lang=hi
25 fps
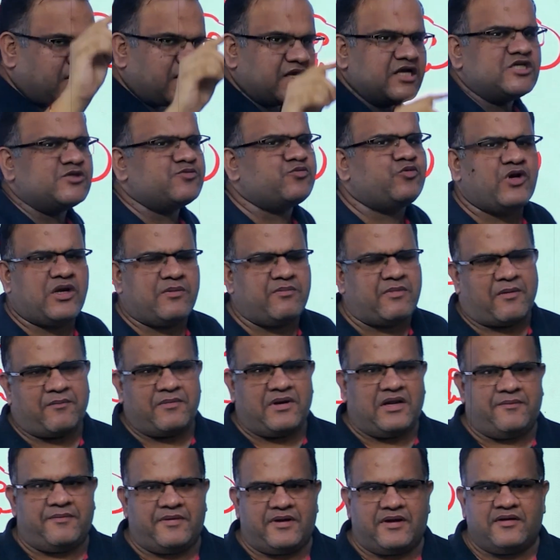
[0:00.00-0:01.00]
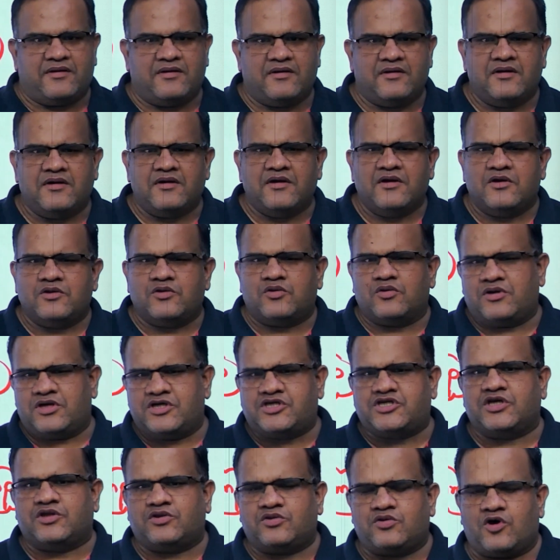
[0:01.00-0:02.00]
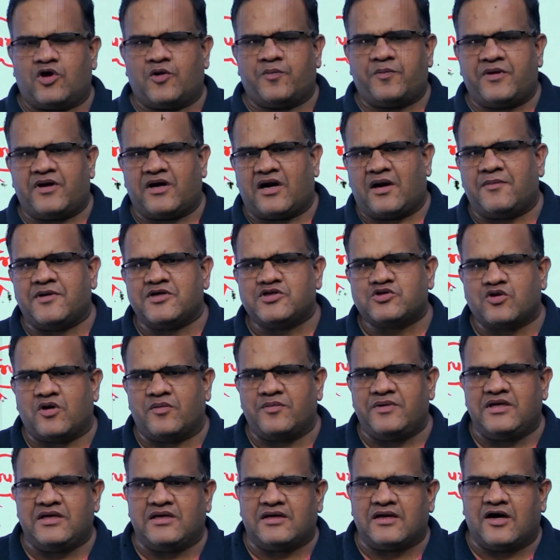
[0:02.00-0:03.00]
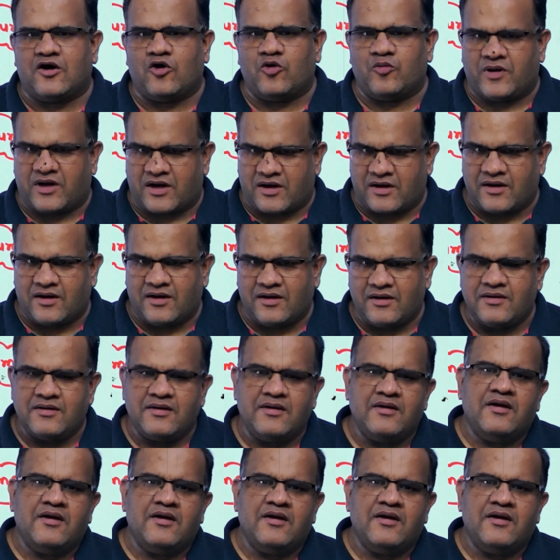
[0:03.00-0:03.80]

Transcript: इस पूरे मामले में तो निश्चित तौर पर रामास्वामी का उभरना